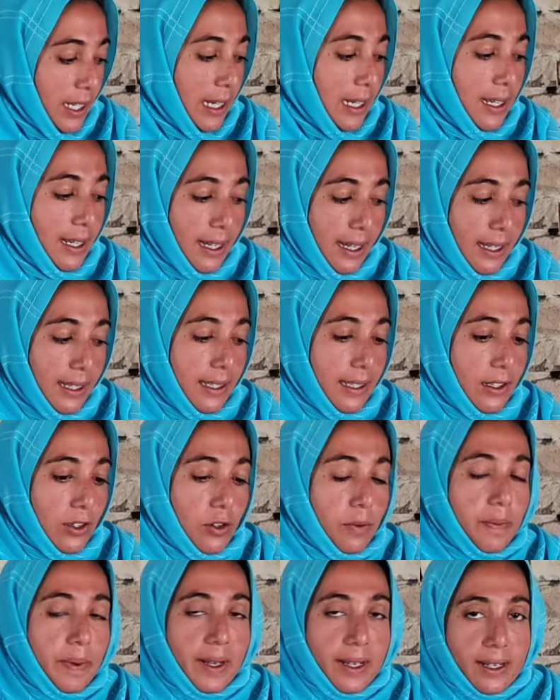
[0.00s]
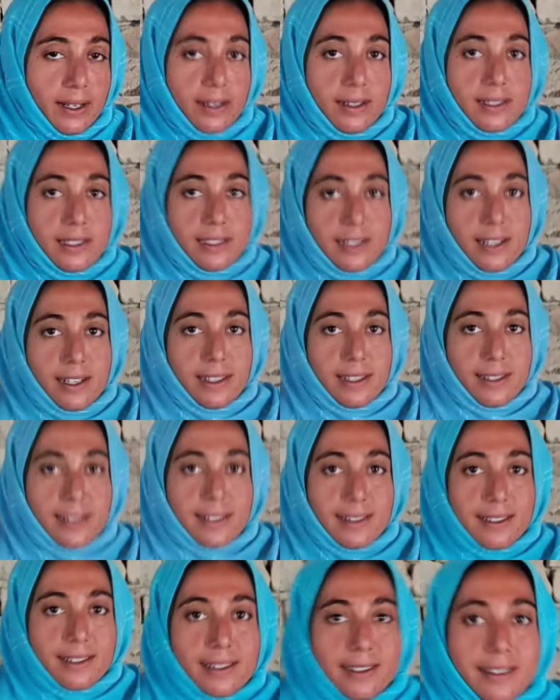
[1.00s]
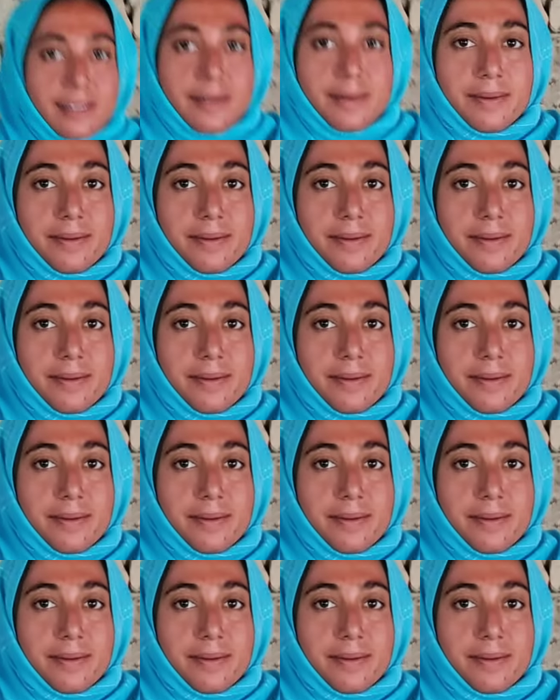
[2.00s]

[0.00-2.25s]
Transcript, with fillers: ले आए हैं और पैकिंग स्टार्ट करते हैं